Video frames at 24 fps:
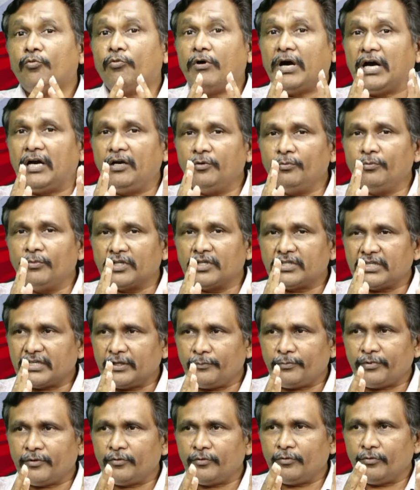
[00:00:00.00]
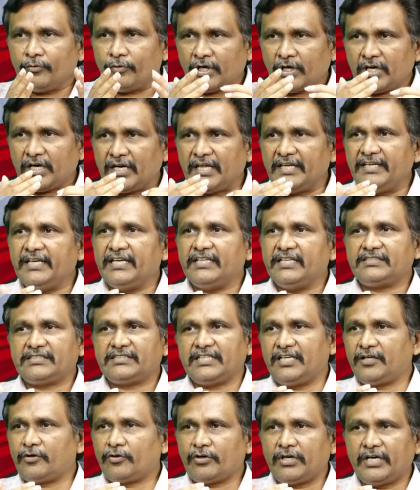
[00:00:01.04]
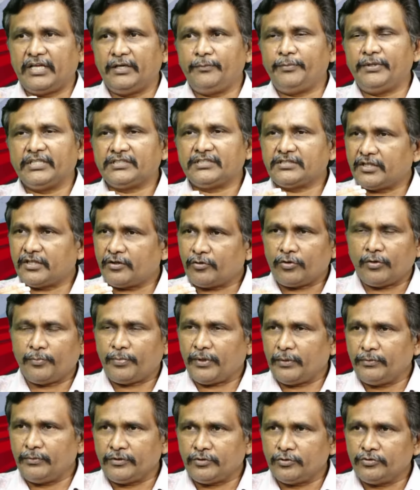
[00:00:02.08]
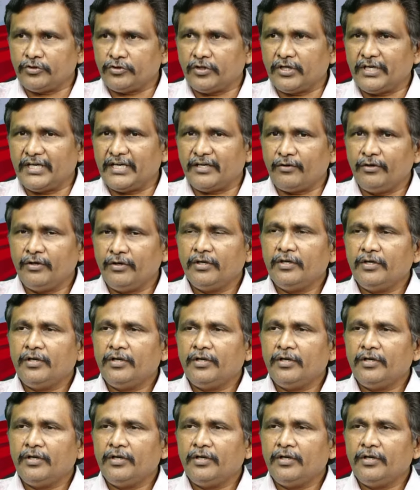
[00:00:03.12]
వాళ్ళు మొదట ఇప్పుడు ఒకళ్ళు ఐఏఎస్ అయ్యారు ఒకళ్ళు ఐపీఎస్ అయ్యారు ఒకళ్ళు ప్రభుత్వ ఉద్యోగారు